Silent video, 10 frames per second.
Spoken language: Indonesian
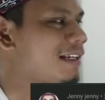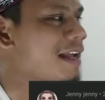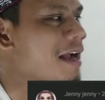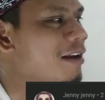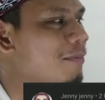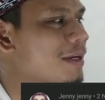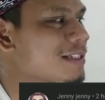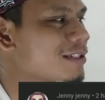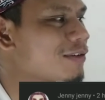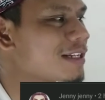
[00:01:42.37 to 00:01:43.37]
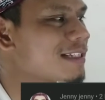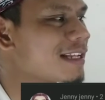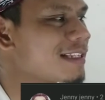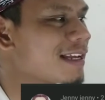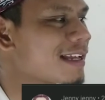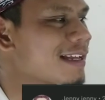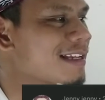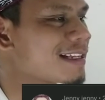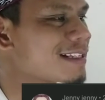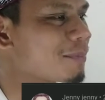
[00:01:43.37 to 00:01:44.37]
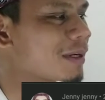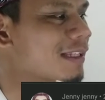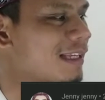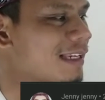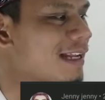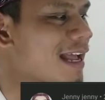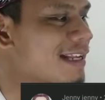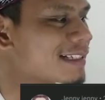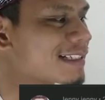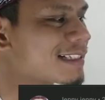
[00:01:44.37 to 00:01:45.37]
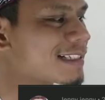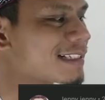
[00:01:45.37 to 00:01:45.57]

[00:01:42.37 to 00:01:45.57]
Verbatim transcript: Nah, kalau bahasa Indonesia-nya seperti ini guys.